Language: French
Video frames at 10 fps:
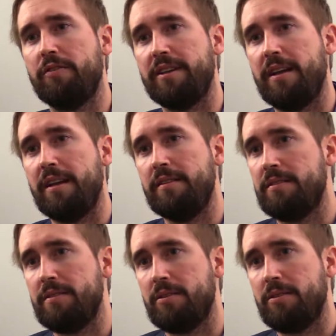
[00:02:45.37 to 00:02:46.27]
en fait à la
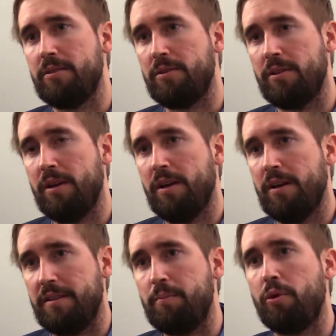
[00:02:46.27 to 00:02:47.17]
liste euh,
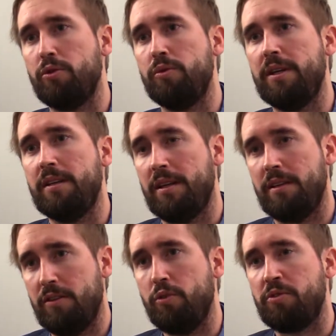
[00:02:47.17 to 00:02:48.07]
des produits, des,
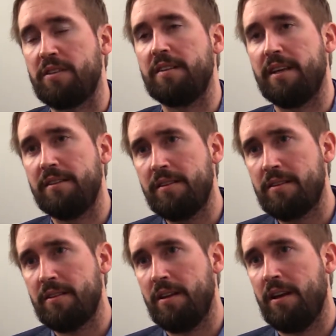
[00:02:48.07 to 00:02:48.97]
substances
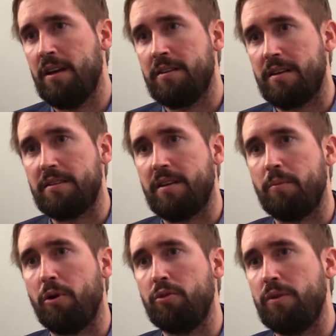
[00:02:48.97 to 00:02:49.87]
interdites. Ça, c'est un
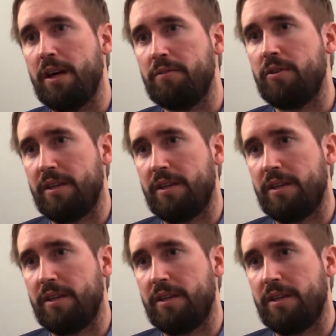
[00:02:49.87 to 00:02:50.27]
produit avant